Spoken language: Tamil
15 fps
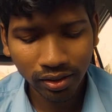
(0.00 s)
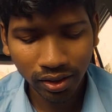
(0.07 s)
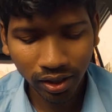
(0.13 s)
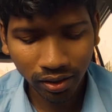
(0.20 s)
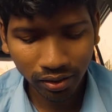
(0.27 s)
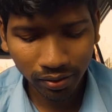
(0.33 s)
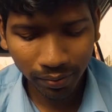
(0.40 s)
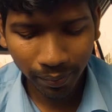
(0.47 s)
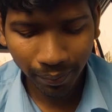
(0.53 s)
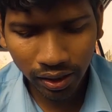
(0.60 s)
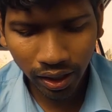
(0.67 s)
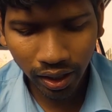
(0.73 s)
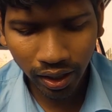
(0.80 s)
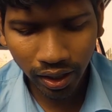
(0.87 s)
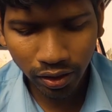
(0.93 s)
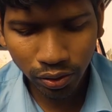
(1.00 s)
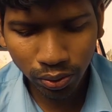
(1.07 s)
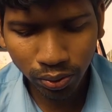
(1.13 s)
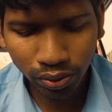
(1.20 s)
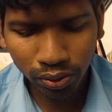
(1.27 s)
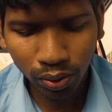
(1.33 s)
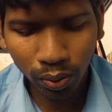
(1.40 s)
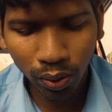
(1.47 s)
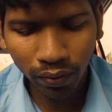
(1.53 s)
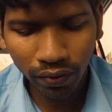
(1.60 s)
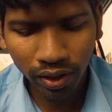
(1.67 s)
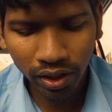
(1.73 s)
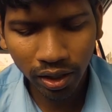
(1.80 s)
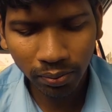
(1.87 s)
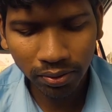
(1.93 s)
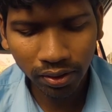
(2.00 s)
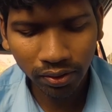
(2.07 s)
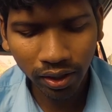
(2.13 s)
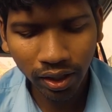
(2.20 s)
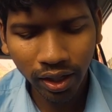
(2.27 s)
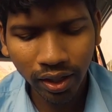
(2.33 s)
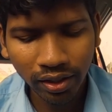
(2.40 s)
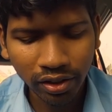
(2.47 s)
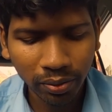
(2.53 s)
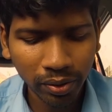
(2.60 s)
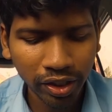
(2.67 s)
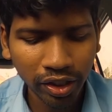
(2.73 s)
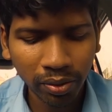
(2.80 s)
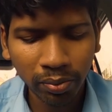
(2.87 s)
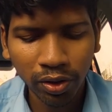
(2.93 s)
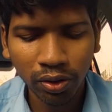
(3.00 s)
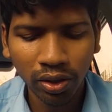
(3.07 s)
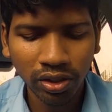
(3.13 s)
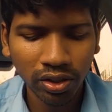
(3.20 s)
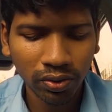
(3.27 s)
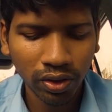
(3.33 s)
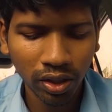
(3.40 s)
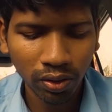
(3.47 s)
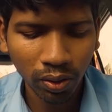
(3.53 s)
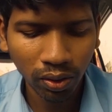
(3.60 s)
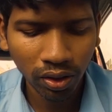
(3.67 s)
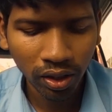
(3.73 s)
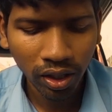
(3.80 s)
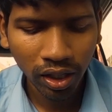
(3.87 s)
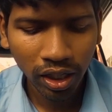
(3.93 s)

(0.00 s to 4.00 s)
சரி தே சூஸ் கோல் ஃபார் தெம்சல்ஸ் அந்த ஆர் எக்ஸ்ட்ரீம் டிட்டர்மெண்ட் டு அச்சீவ் தர் கோல்